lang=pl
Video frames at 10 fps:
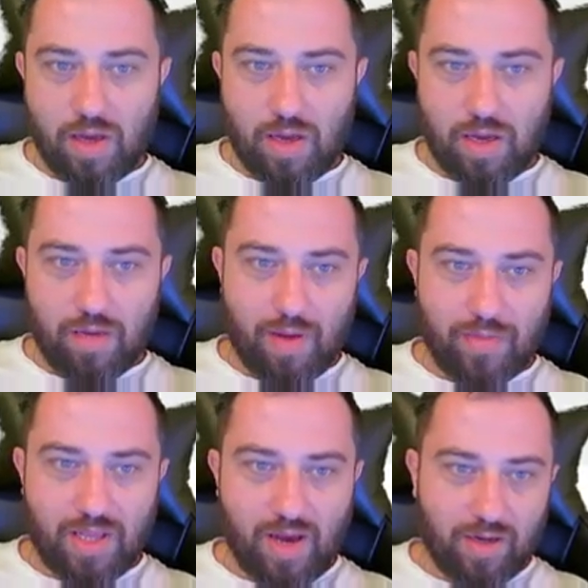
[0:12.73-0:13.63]
I mamy
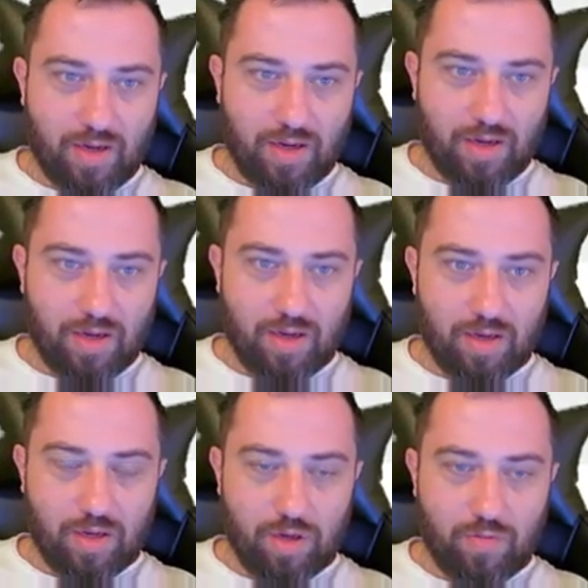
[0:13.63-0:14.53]
tak:
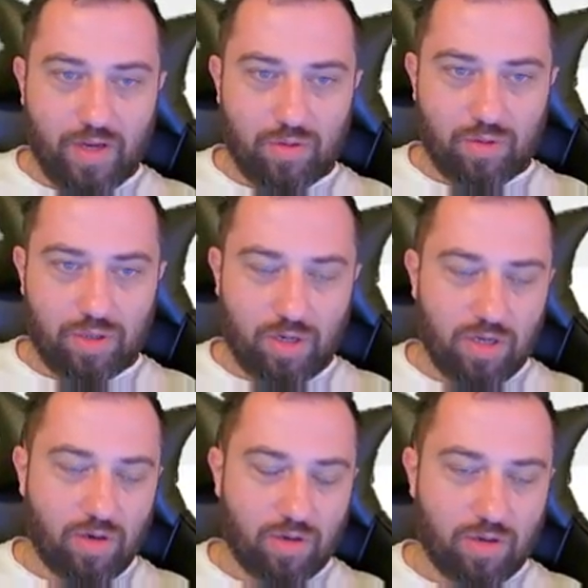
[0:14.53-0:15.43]
Juventus
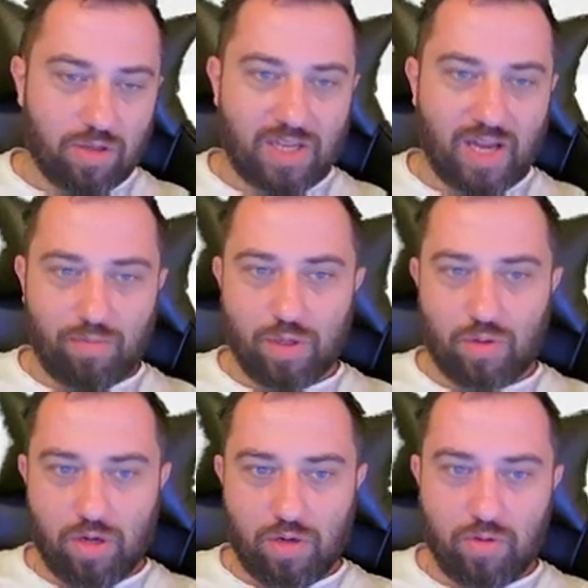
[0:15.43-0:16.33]
Torino, Derby
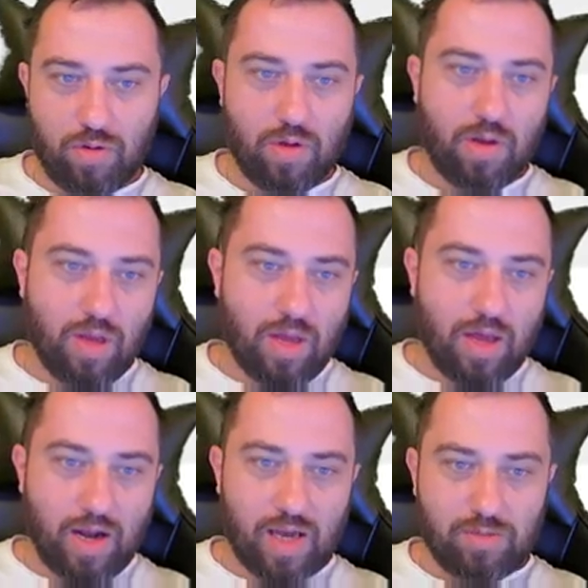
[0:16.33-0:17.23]
Turynu,
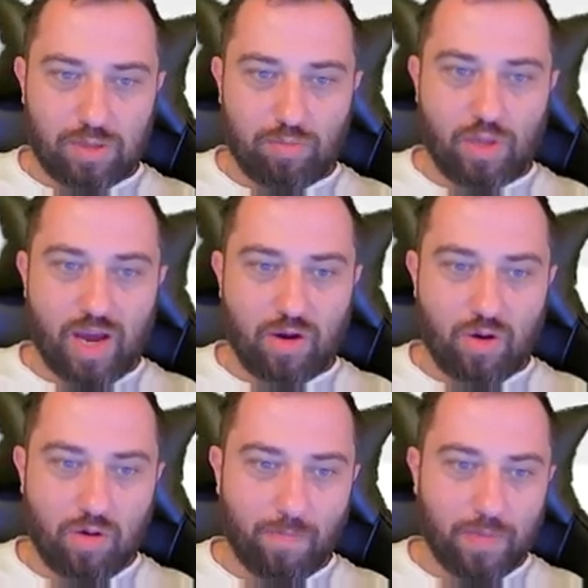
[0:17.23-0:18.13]
Reims
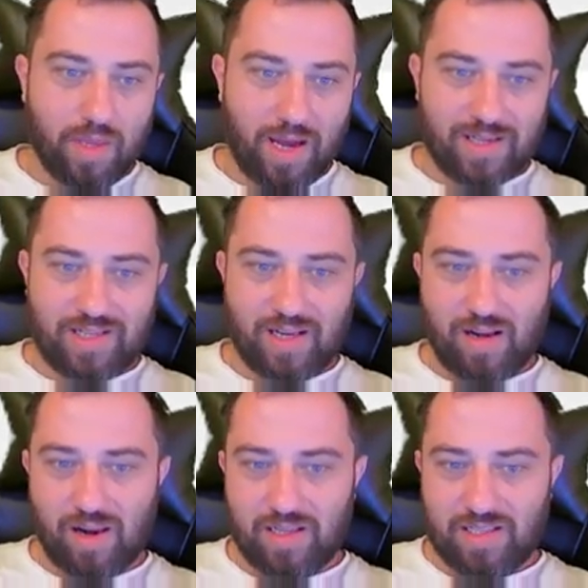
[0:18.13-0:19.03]
Monaco,
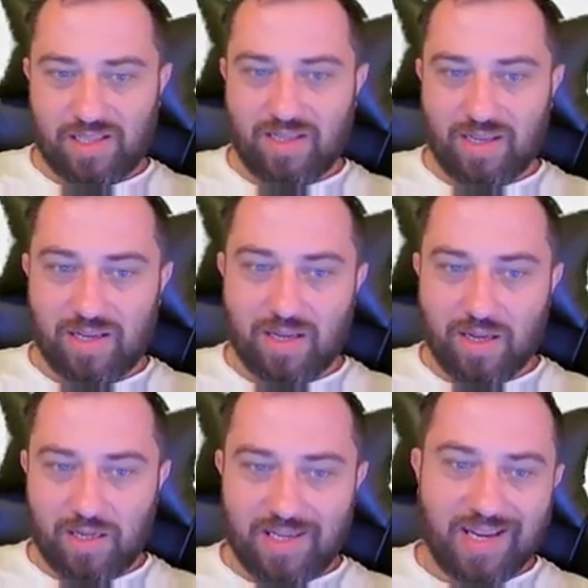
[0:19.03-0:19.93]
Arsenal City
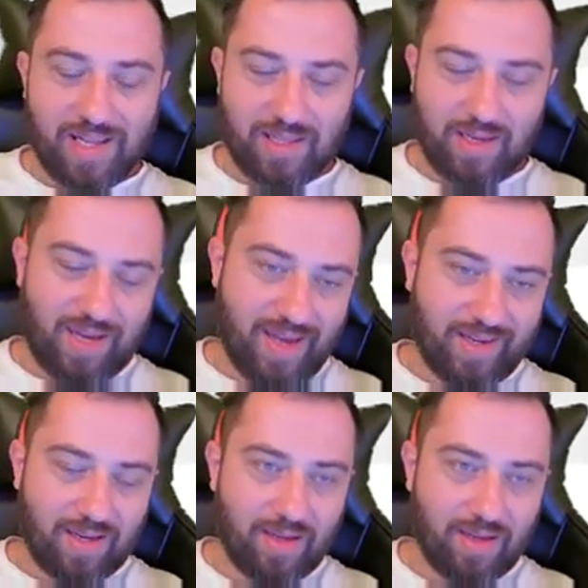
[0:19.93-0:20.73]
i Gent Gang.